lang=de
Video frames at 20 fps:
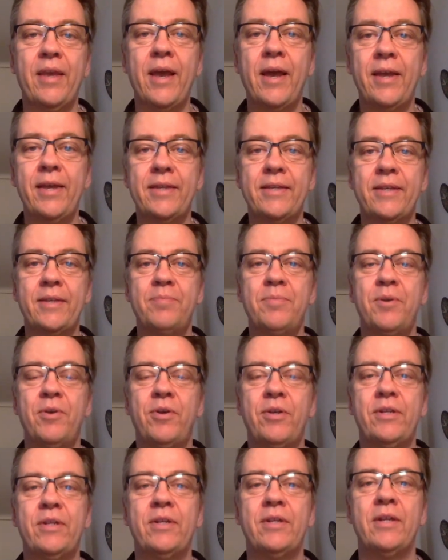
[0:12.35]
ja, ihr seht mich
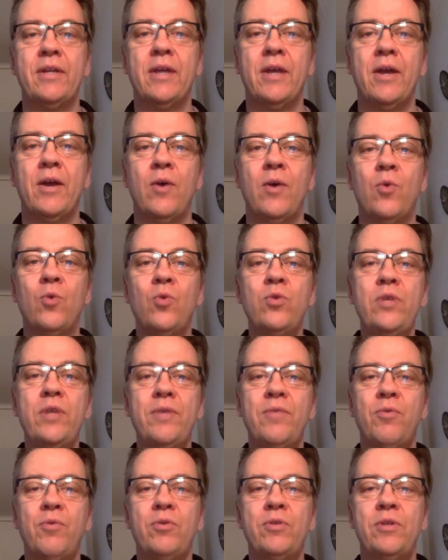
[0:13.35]
heute in
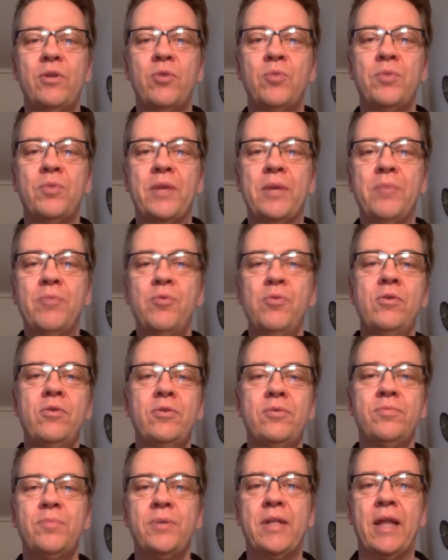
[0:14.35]
ungewohnter Umgebung
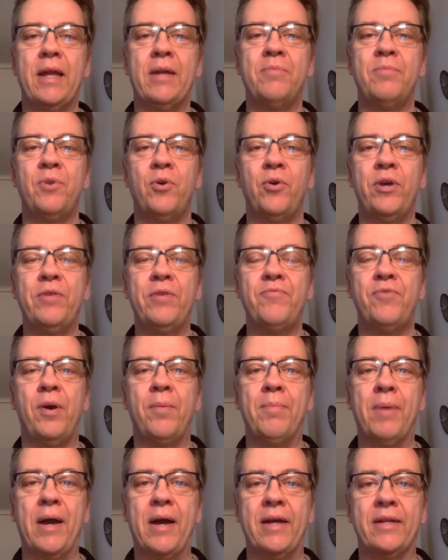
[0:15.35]
und mit einem neuen
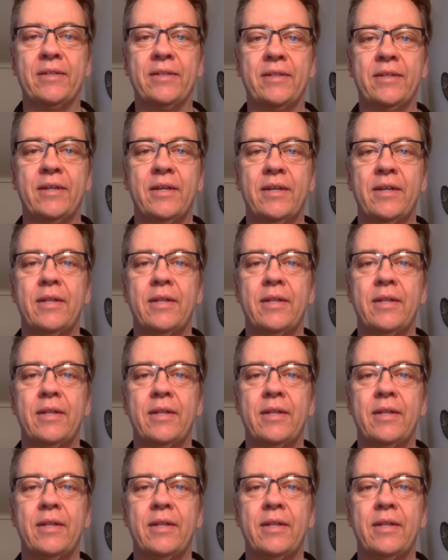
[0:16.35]
Format.